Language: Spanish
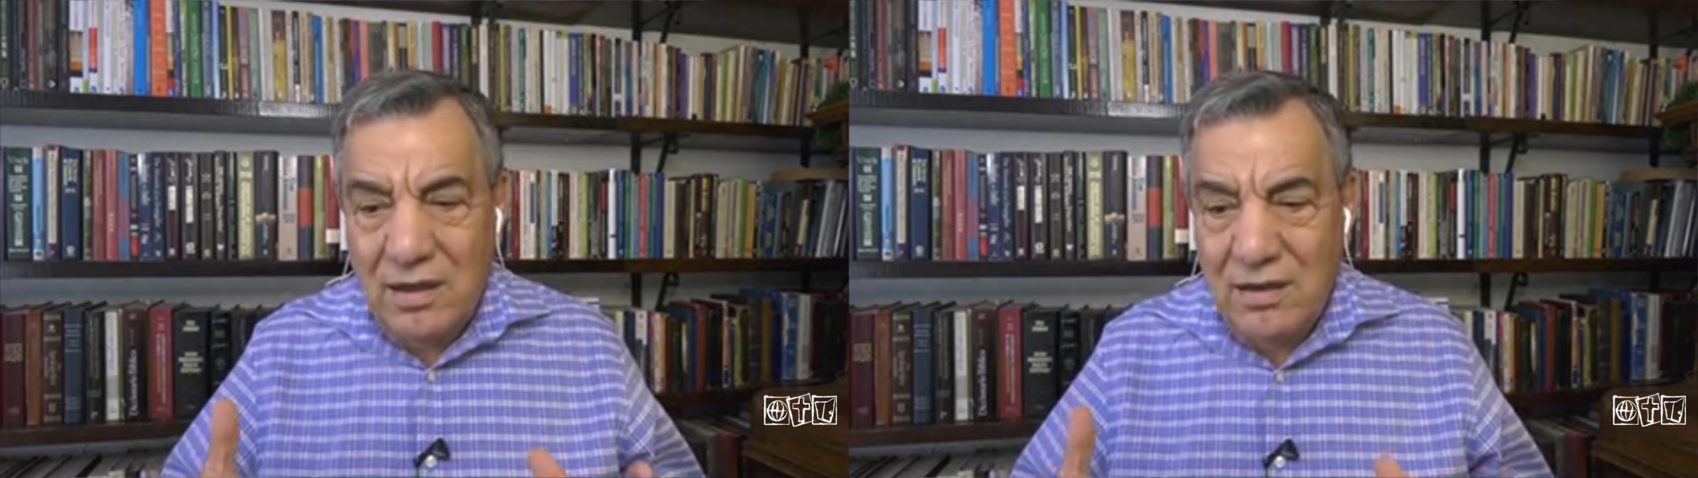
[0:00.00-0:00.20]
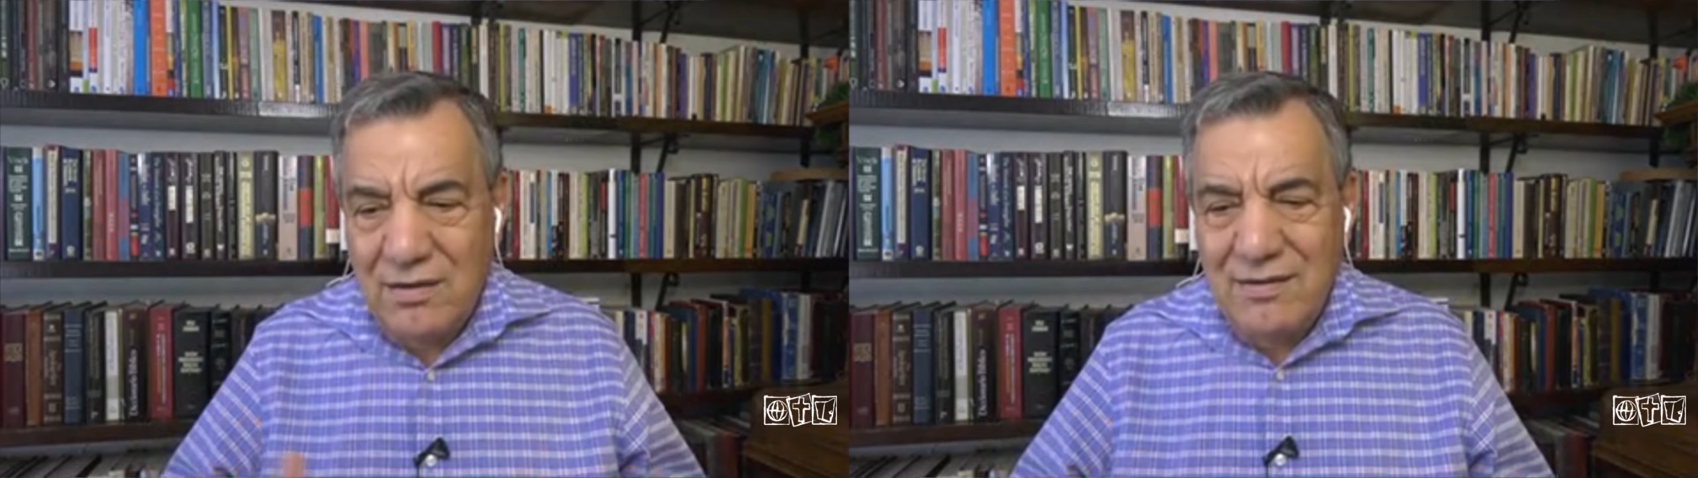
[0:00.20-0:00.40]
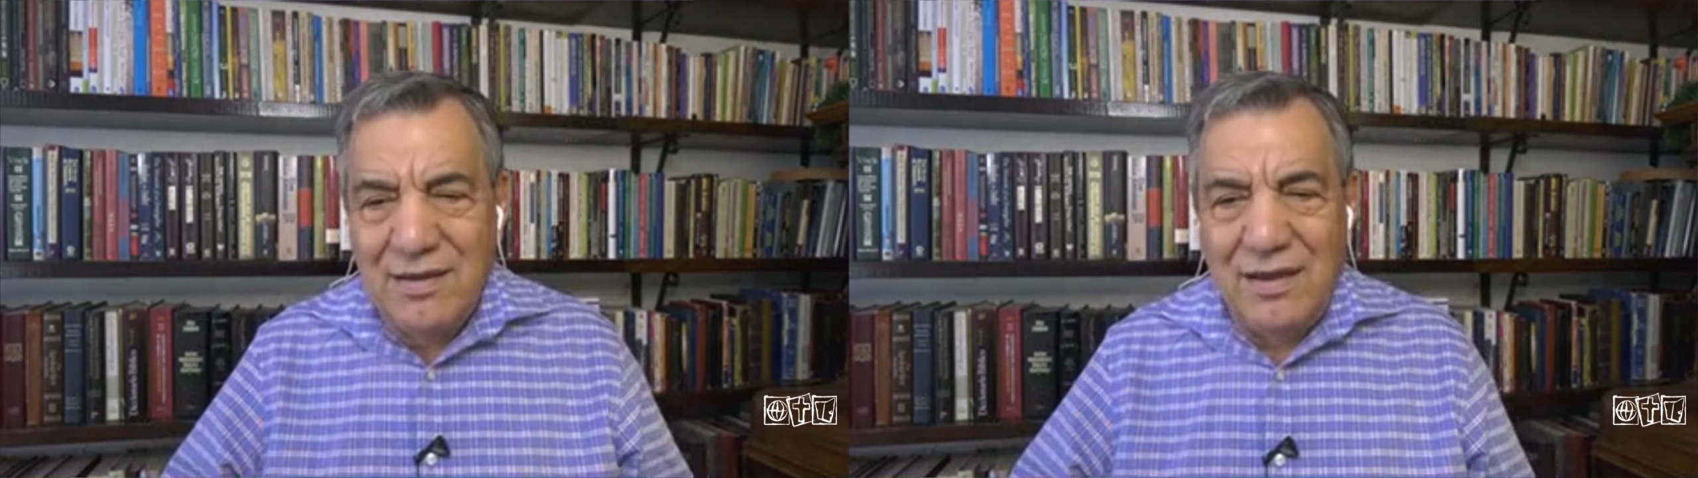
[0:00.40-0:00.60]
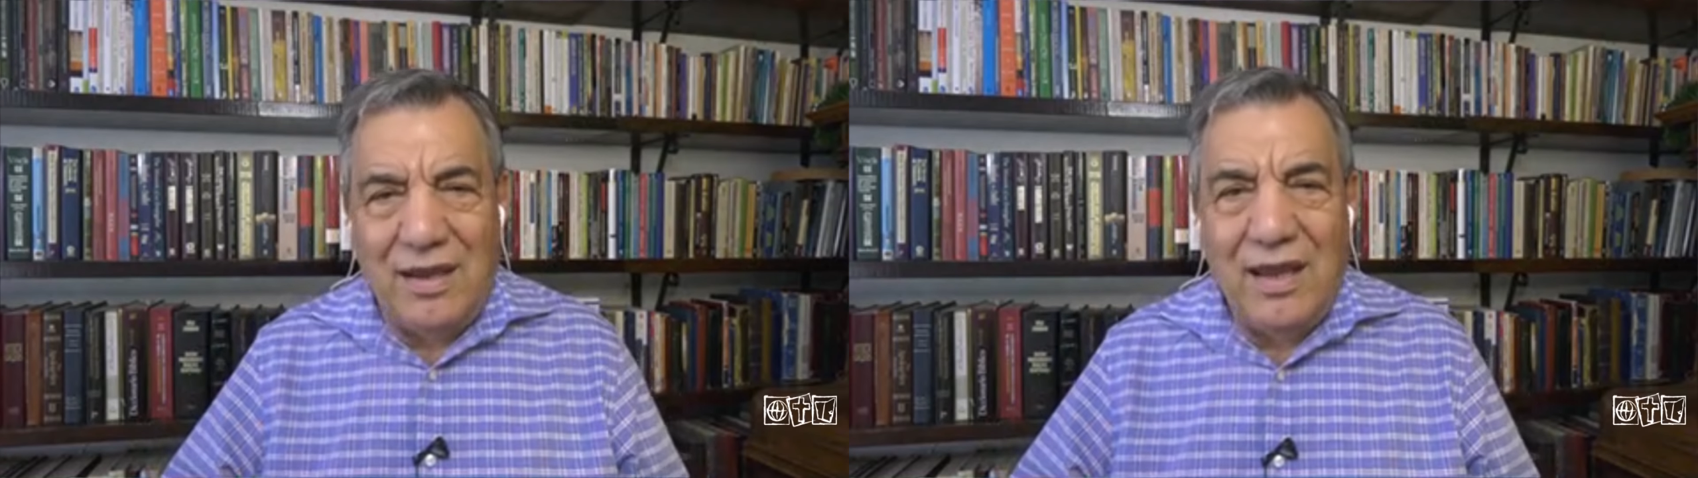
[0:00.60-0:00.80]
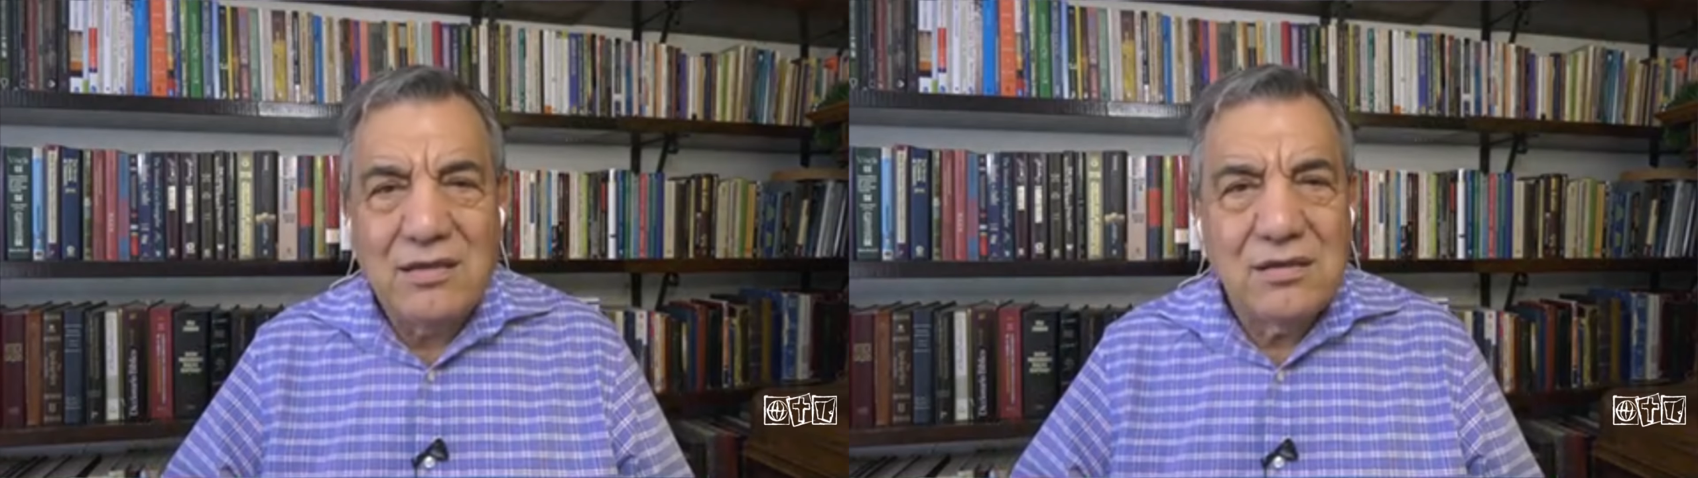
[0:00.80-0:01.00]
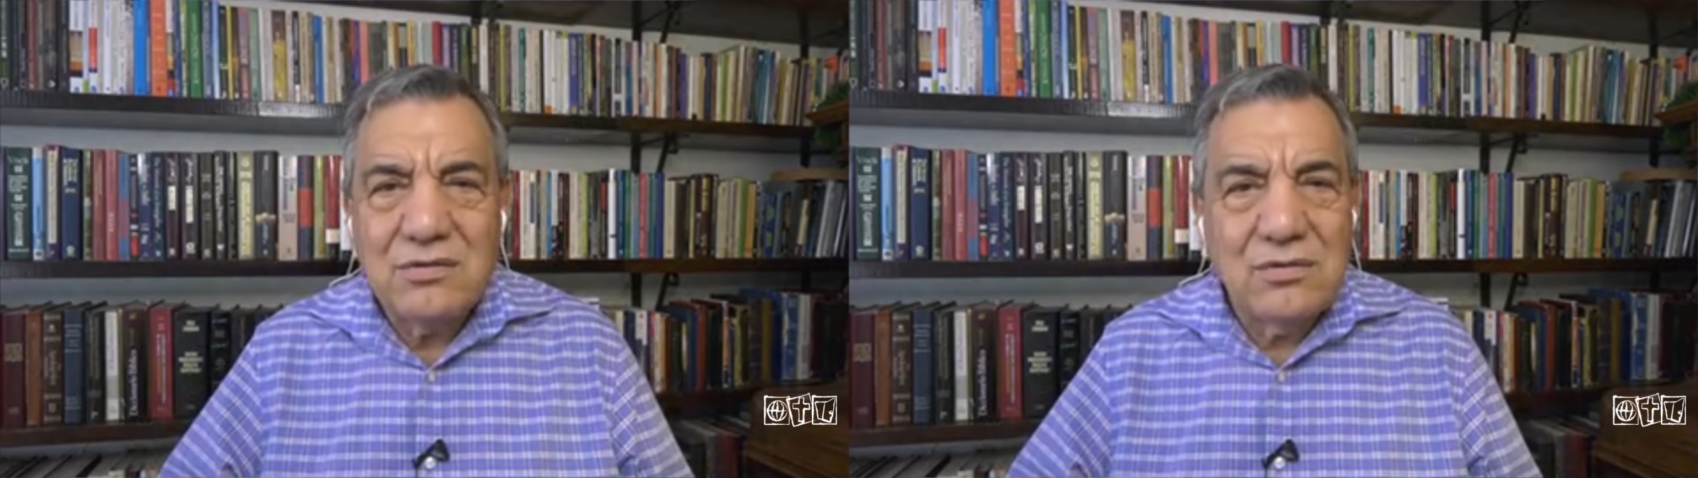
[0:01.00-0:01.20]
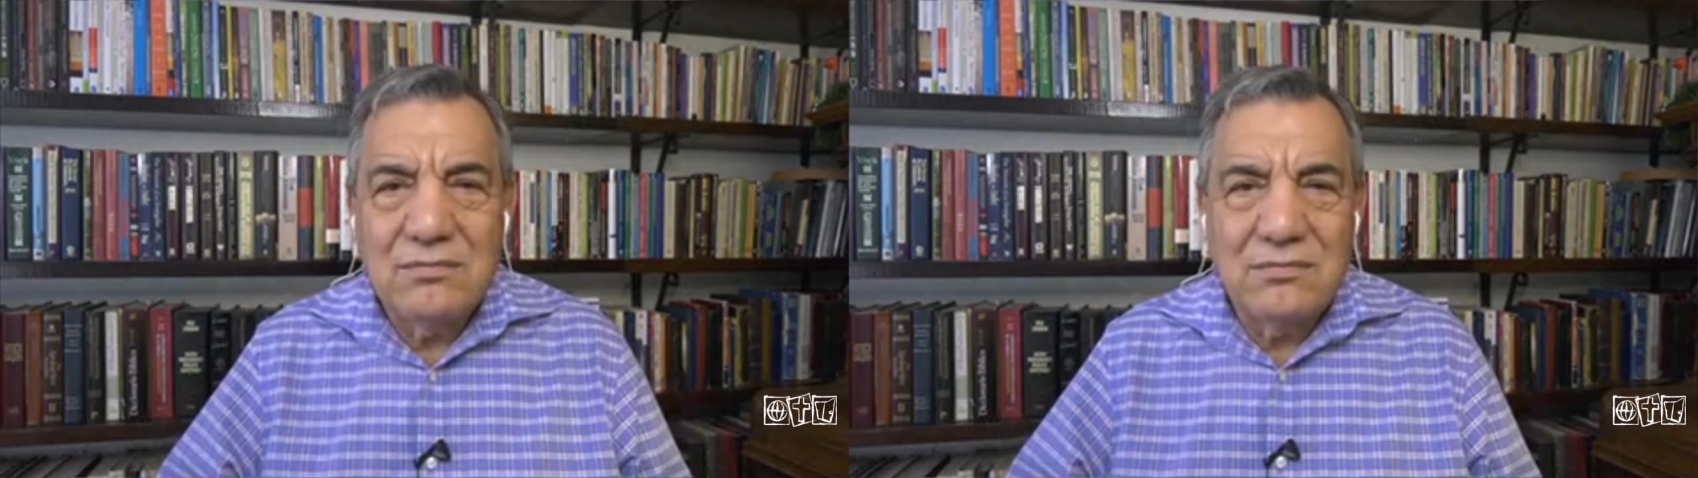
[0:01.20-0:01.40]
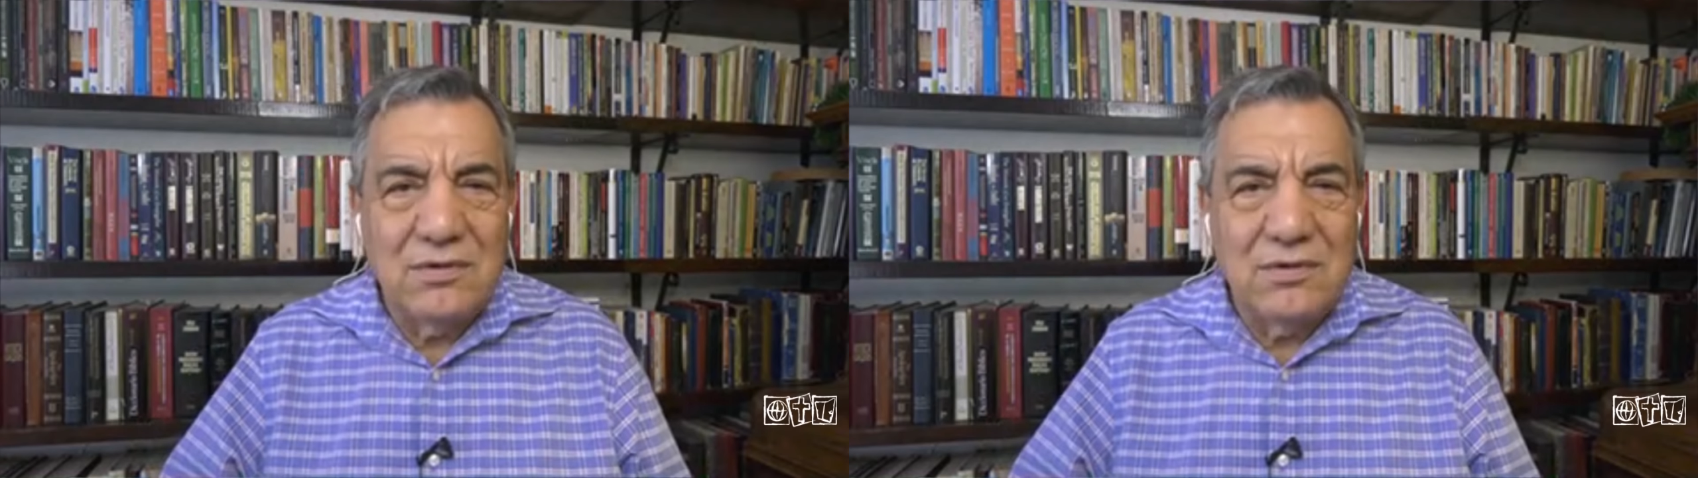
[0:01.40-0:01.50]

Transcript: ¿eh? Y es